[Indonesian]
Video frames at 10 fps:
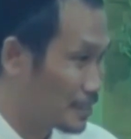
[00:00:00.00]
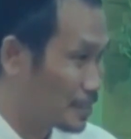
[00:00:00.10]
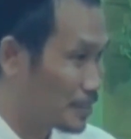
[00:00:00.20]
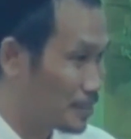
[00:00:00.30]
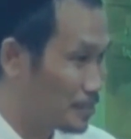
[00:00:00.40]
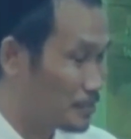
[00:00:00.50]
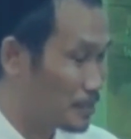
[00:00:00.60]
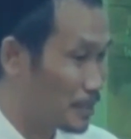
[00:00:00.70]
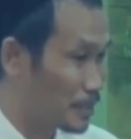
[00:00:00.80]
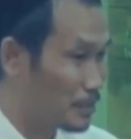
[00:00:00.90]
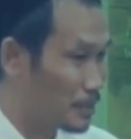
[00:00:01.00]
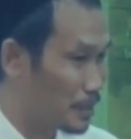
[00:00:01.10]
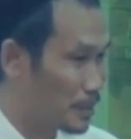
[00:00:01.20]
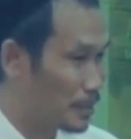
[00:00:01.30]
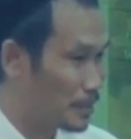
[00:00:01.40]
Jadi kalau dia
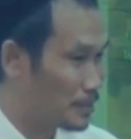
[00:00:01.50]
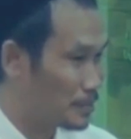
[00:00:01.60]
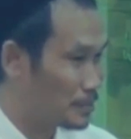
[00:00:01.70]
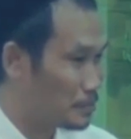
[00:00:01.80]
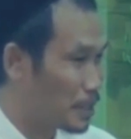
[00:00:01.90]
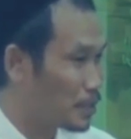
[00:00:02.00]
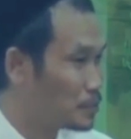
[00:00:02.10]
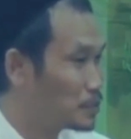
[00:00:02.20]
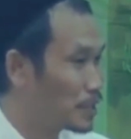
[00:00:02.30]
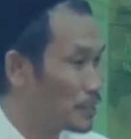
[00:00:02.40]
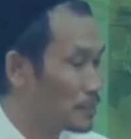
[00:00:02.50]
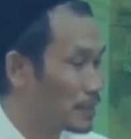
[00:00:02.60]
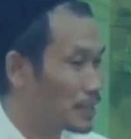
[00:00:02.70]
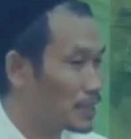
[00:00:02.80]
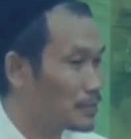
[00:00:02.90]
mulai karena akan merebuka,
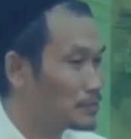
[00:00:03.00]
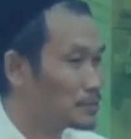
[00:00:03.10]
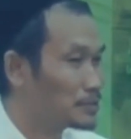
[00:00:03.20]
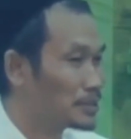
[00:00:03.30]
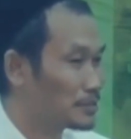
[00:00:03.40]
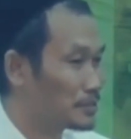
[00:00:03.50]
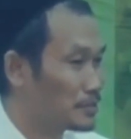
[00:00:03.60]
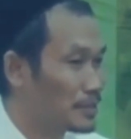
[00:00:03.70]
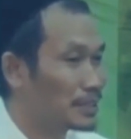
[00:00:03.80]
pengiran kamu itu siapa?